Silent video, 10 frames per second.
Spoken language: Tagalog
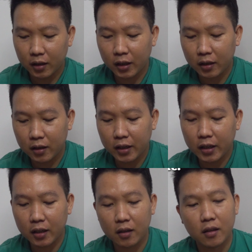And
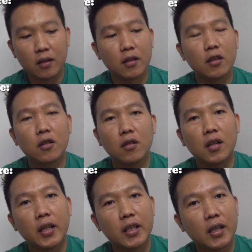then,
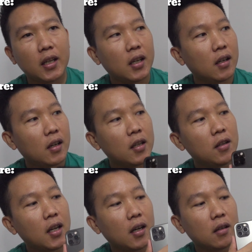yung kanyang, ano
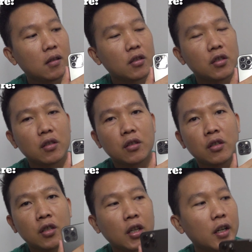lang,
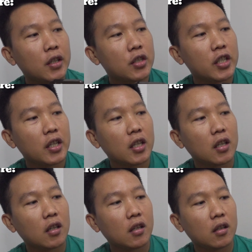
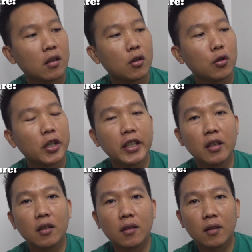charging cord.
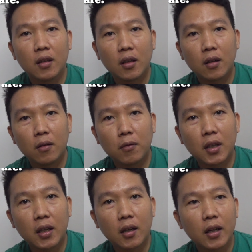
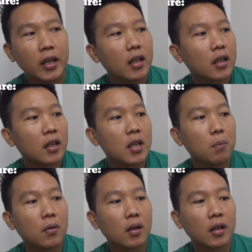Wala, ay,
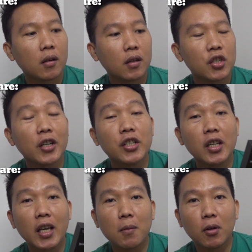keep,
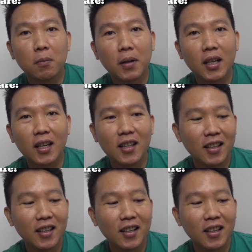charging cable pala